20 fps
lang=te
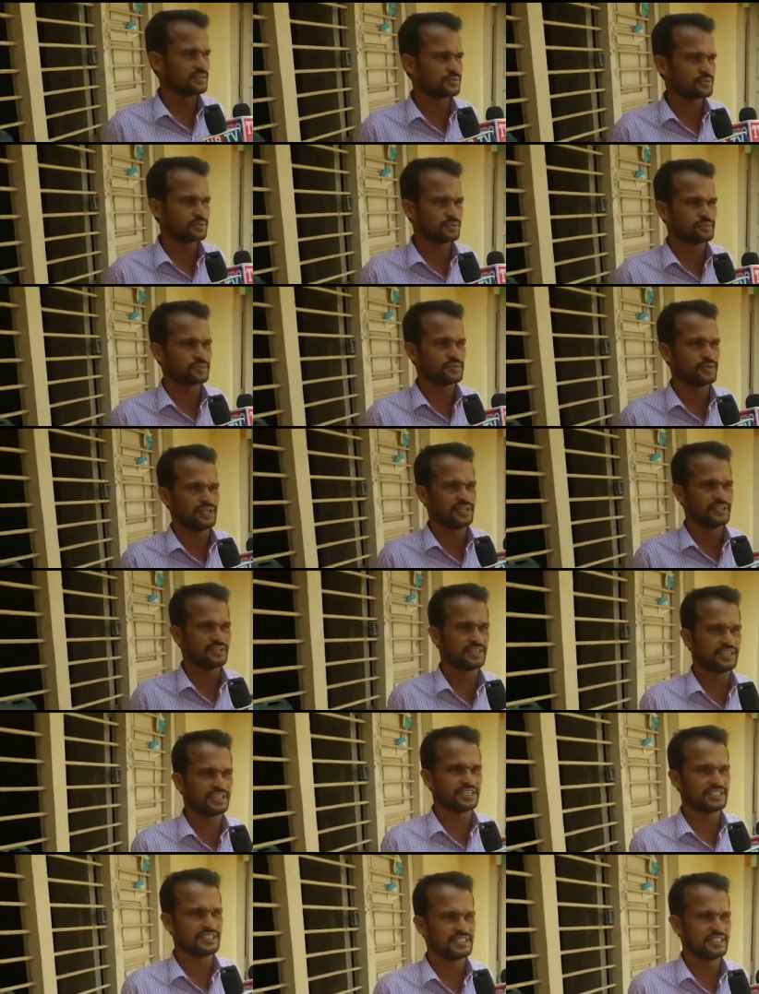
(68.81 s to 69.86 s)
చూపు లేదు
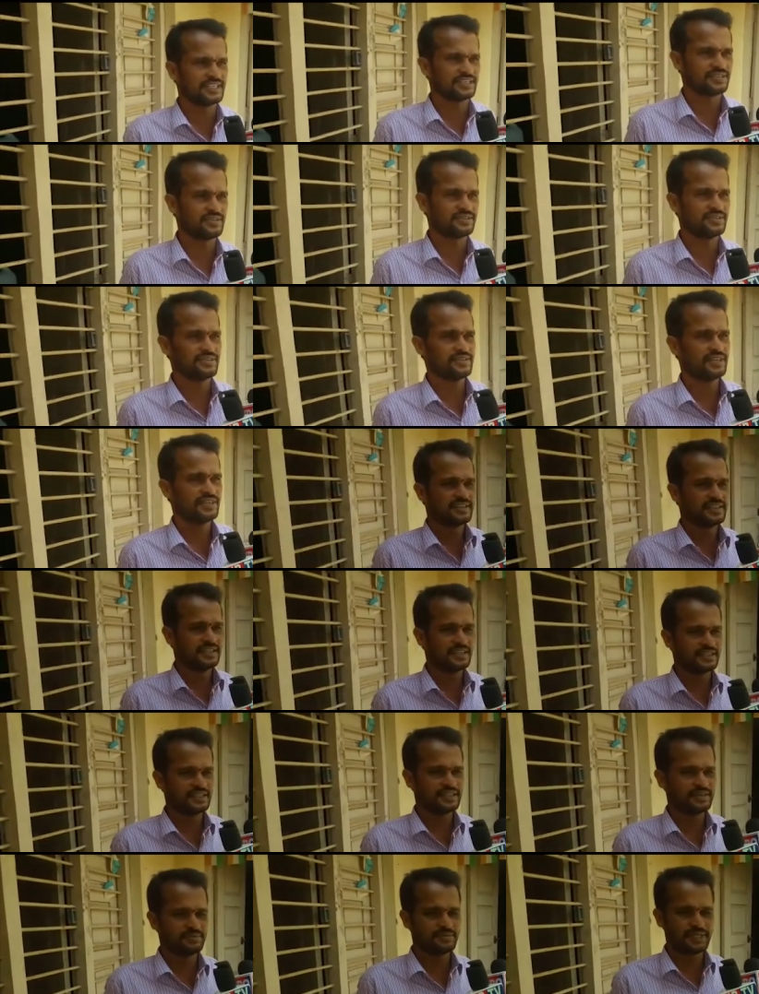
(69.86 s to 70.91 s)
ఏది లేదు
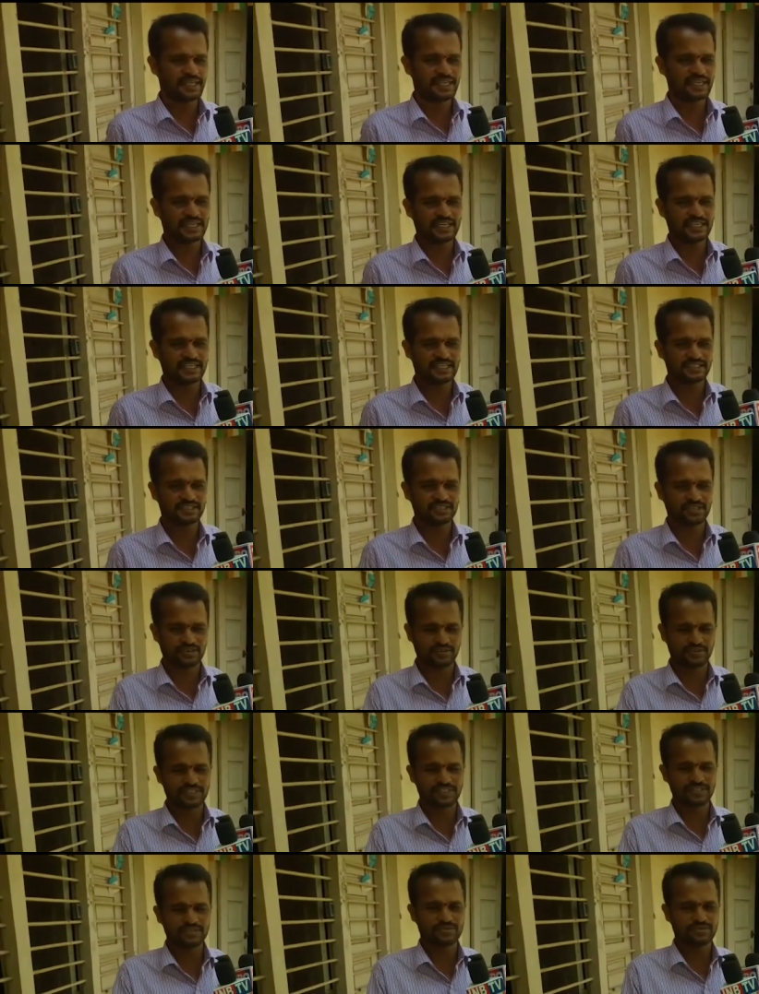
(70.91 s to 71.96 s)
దీని మీద గట్టి చొరవ
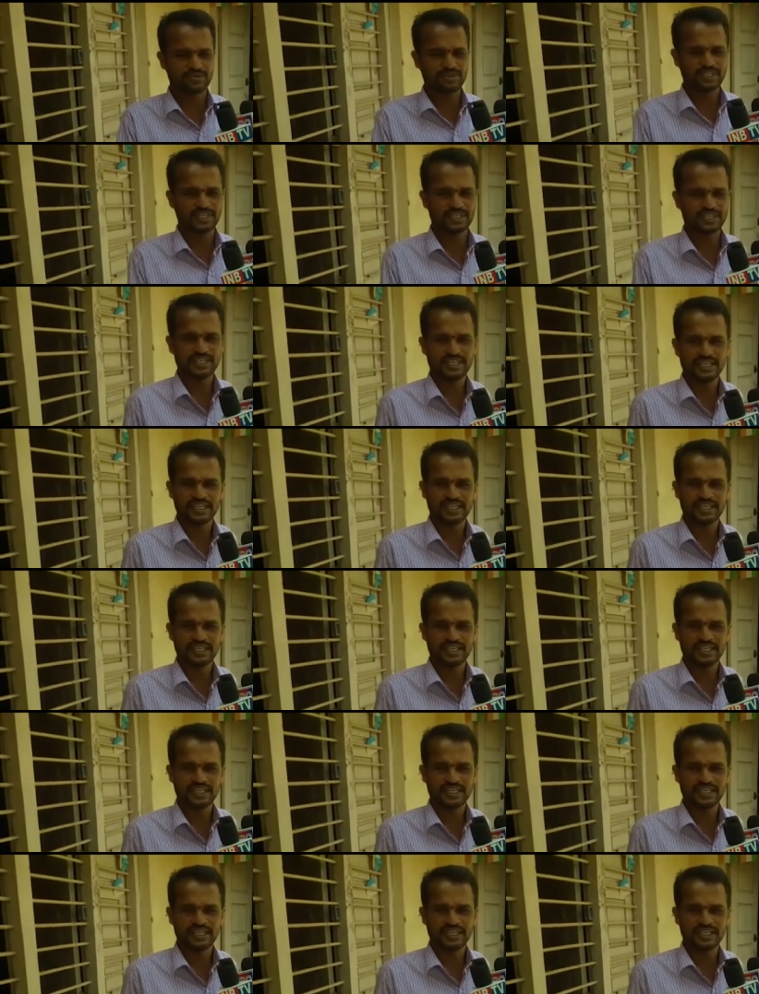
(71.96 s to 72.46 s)
తీసుకొని